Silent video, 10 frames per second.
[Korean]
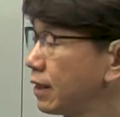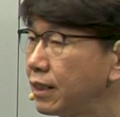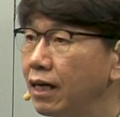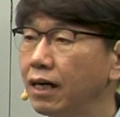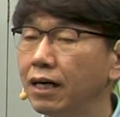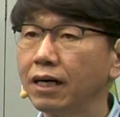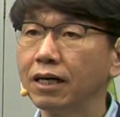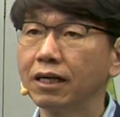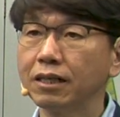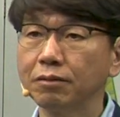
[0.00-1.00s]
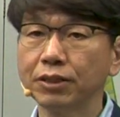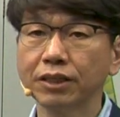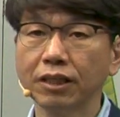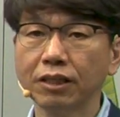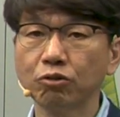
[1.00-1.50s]
자, 이번
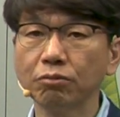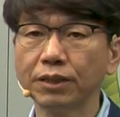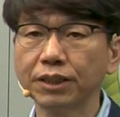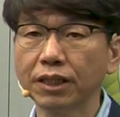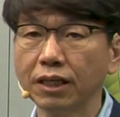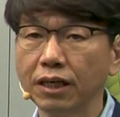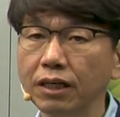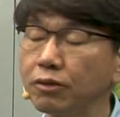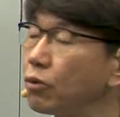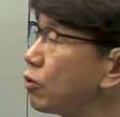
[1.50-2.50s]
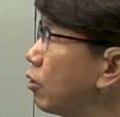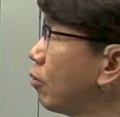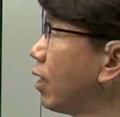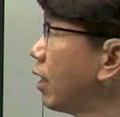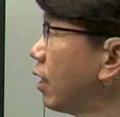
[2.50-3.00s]
시간에 두 번째
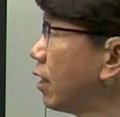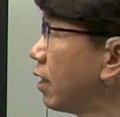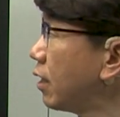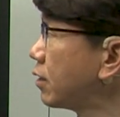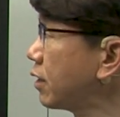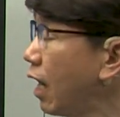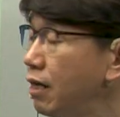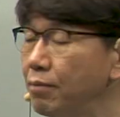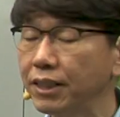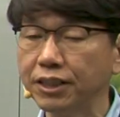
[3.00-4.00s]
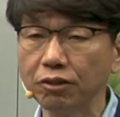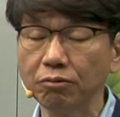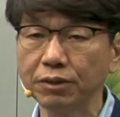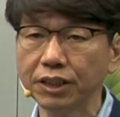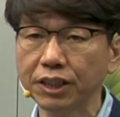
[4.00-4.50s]
논어와 삶의 지혜
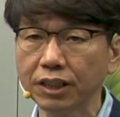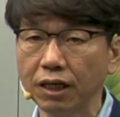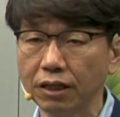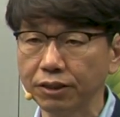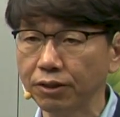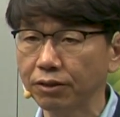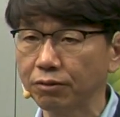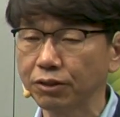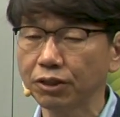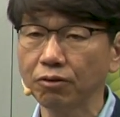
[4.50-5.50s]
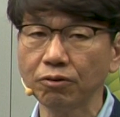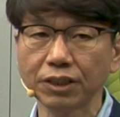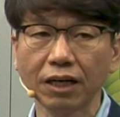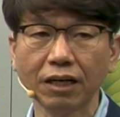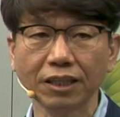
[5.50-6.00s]
두 번째 시간은요, 우리 서로
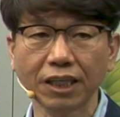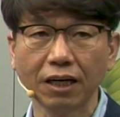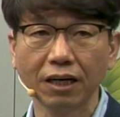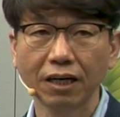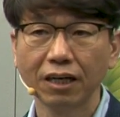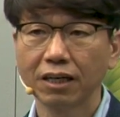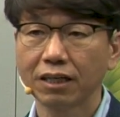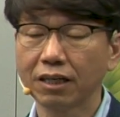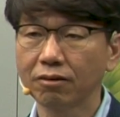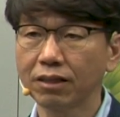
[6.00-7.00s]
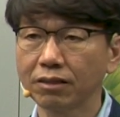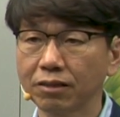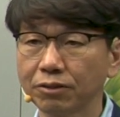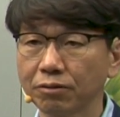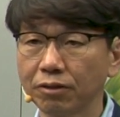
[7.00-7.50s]
사랑하자라고 하는
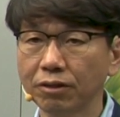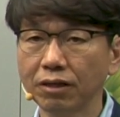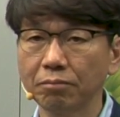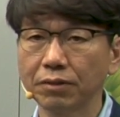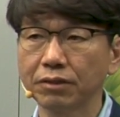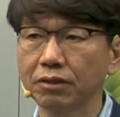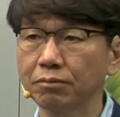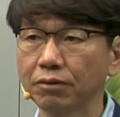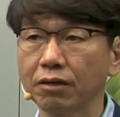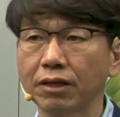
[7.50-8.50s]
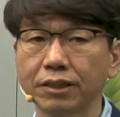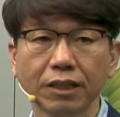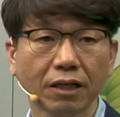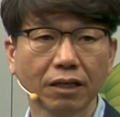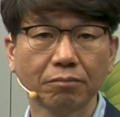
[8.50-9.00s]
것으로 한번 여러분하고 같이
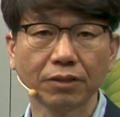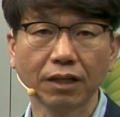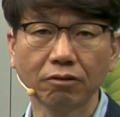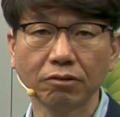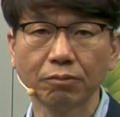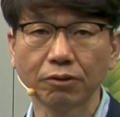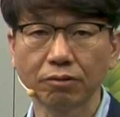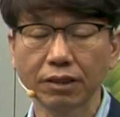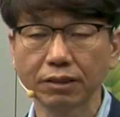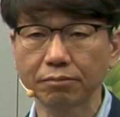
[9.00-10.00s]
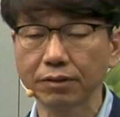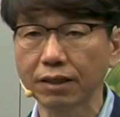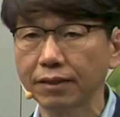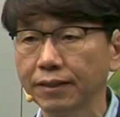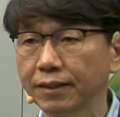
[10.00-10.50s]
이야기를 한번 나누어 보도록
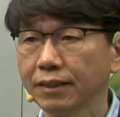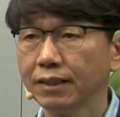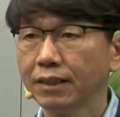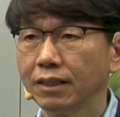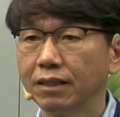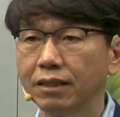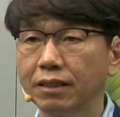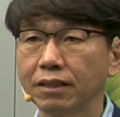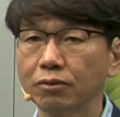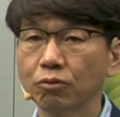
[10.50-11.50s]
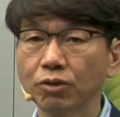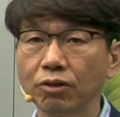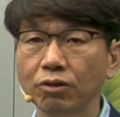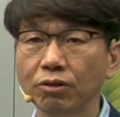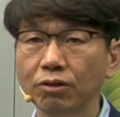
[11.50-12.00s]
하겠습니다.
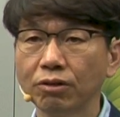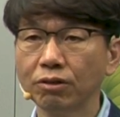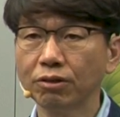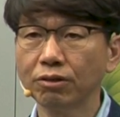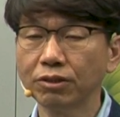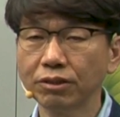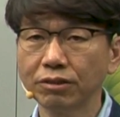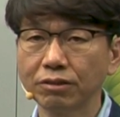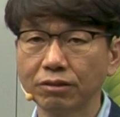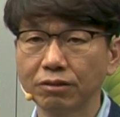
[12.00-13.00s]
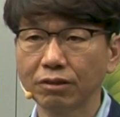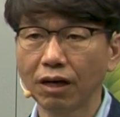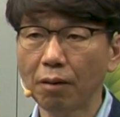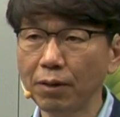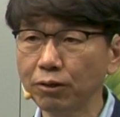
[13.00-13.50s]
논어는
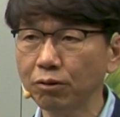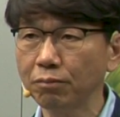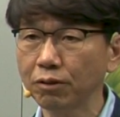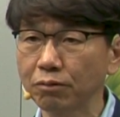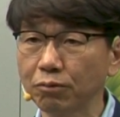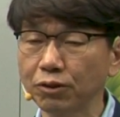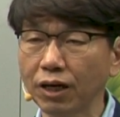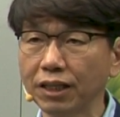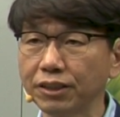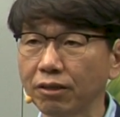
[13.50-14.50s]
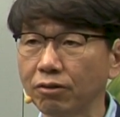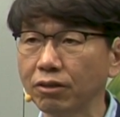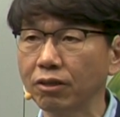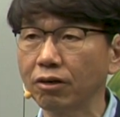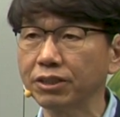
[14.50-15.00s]
한마디로 하면 뭐죠? 한자로